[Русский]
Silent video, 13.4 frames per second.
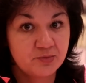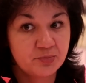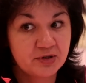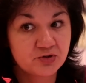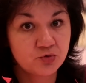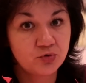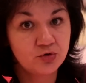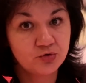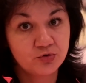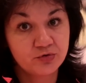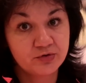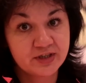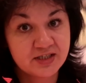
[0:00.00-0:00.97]

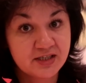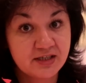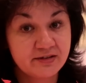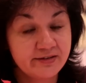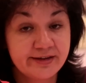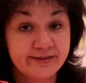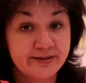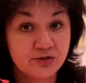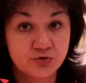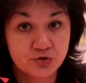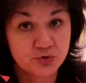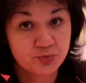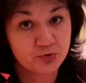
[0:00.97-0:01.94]
поскольку в России ты не
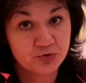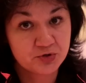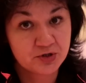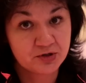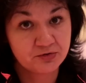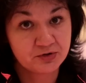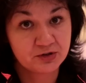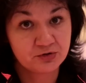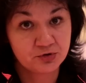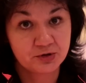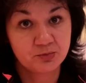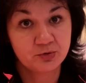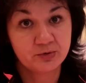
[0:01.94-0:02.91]
найдешь спонсоров,
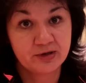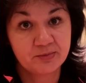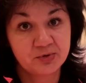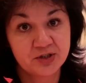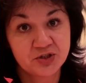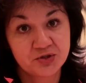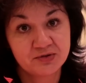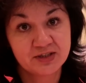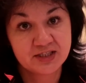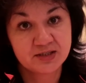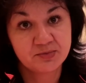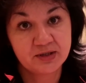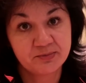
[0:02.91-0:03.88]
которые бы оплачивали
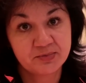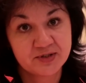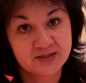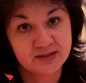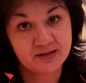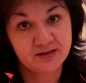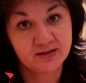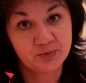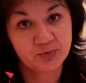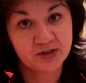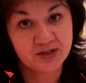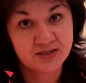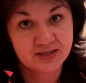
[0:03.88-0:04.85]
тебе постоянные
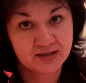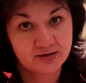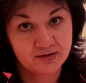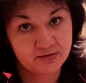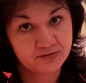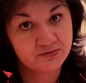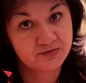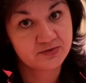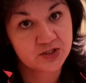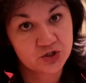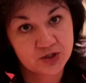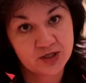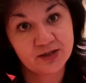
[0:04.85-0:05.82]
поездки в
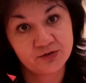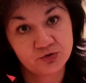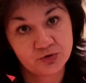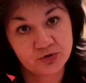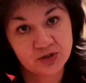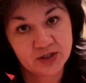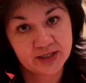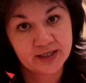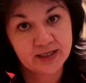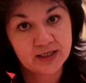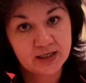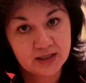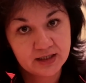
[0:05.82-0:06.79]
США на турниры
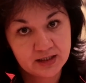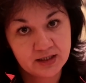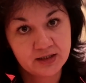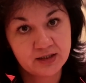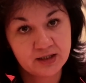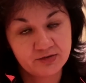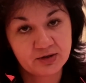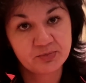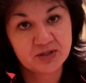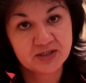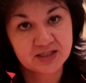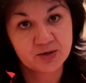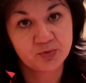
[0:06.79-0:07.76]
и на
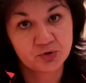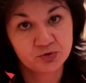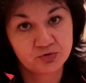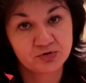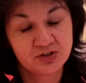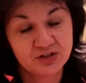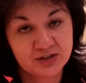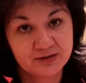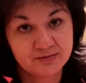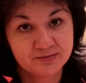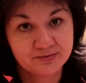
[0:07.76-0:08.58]
европейские про-турниры.